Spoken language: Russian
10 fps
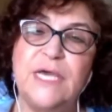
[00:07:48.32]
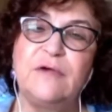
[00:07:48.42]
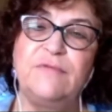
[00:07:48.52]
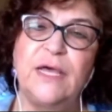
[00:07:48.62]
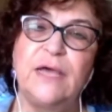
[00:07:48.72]

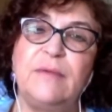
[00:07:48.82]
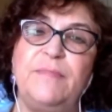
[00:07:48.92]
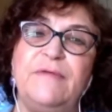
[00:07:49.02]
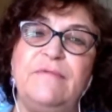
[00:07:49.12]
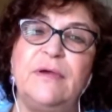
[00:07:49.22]
к, вла...
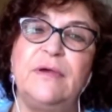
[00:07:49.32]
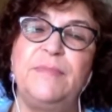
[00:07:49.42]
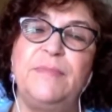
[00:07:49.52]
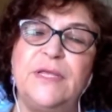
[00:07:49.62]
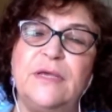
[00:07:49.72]
при... Э,
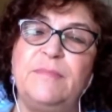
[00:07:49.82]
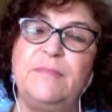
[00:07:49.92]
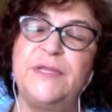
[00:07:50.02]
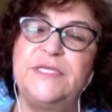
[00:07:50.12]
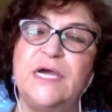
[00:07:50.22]
при...
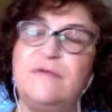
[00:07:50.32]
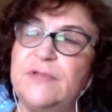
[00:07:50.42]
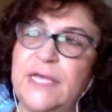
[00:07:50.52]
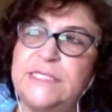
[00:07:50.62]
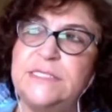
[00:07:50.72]
придя к
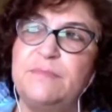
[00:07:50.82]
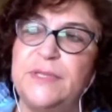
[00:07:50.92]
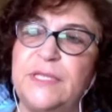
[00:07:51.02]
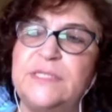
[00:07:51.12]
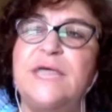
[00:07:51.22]
власти,
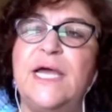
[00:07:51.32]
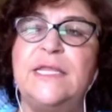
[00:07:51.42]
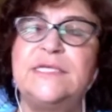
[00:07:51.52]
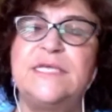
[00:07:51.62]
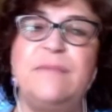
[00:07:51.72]

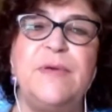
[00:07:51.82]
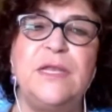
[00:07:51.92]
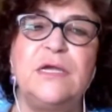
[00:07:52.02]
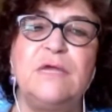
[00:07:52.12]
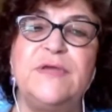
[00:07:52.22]
потенциальных
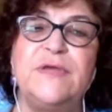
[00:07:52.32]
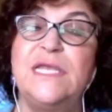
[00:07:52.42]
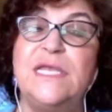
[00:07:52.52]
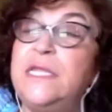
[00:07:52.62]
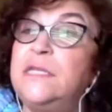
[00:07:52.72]
соперников из
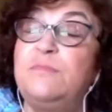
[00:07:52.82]
элиты